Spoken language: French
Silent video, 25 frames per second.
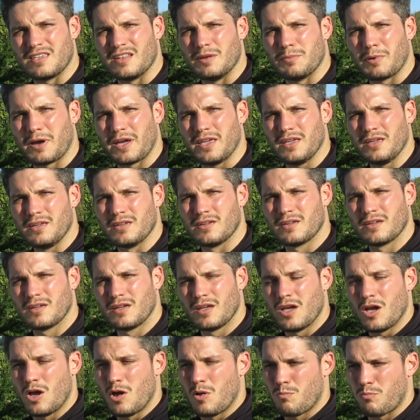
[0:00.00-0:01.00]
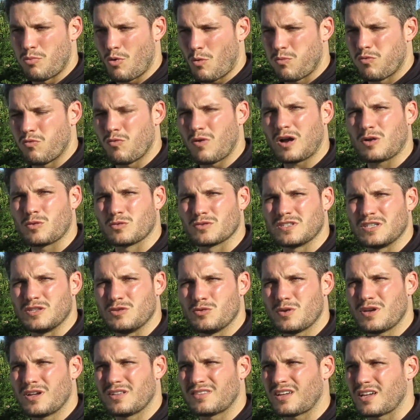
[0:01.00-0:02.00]
équilibré. Pour pouvoir
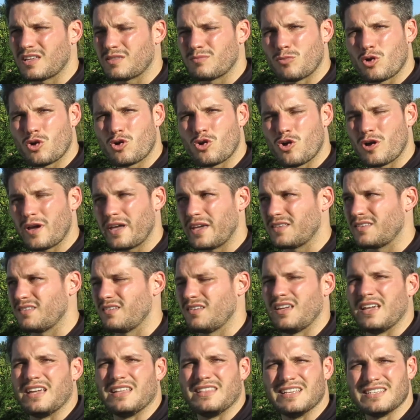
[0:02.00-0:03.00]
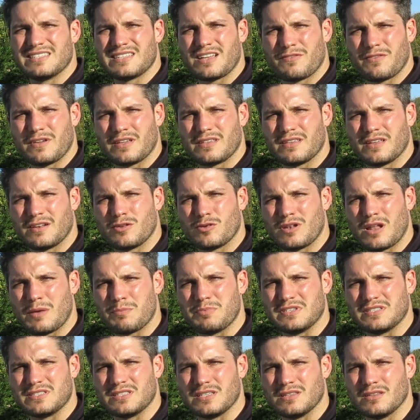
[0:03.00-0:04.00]
continuer un traitement correct et désinfecter l'eau de
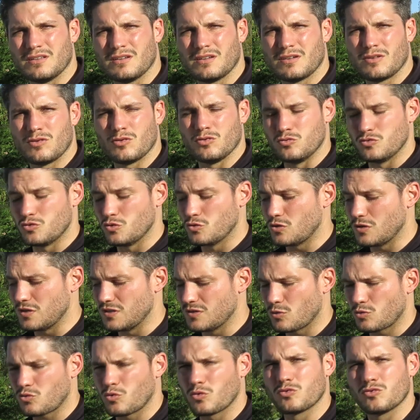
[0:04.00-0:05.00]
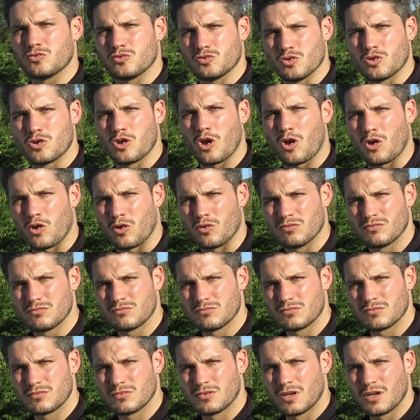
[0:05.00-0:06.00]
la piscine, nous utilisons donc du chlorlan
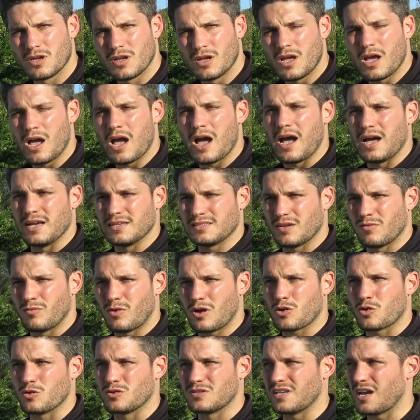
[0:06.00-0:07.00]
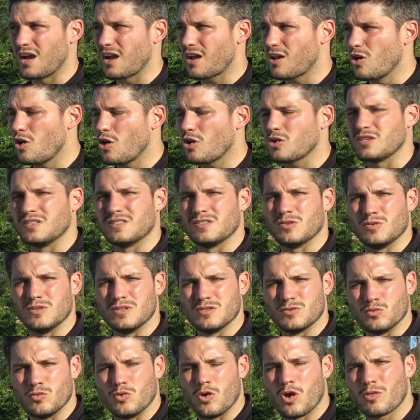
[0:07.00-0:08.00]
à savoir que c'est un chlore qui se
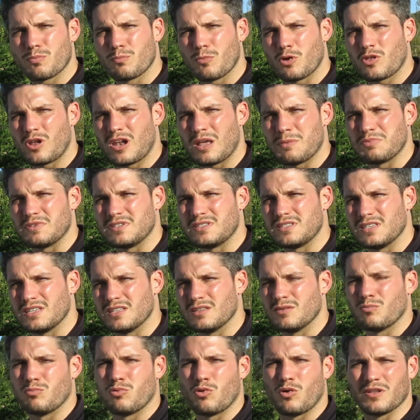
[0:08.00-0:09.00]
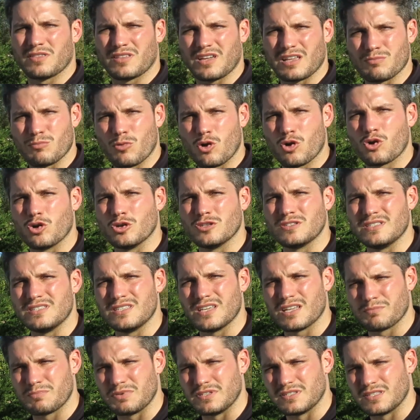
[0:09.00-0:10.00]
dissout lentement dans la piscine pour un traitement
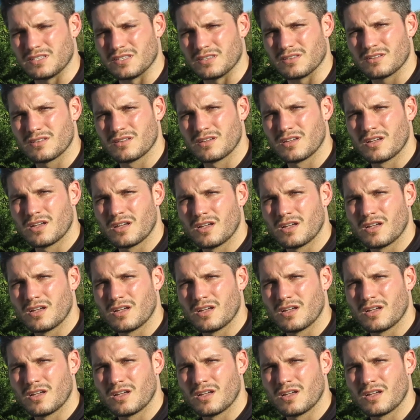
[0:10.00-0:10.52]
quotidien de piscine.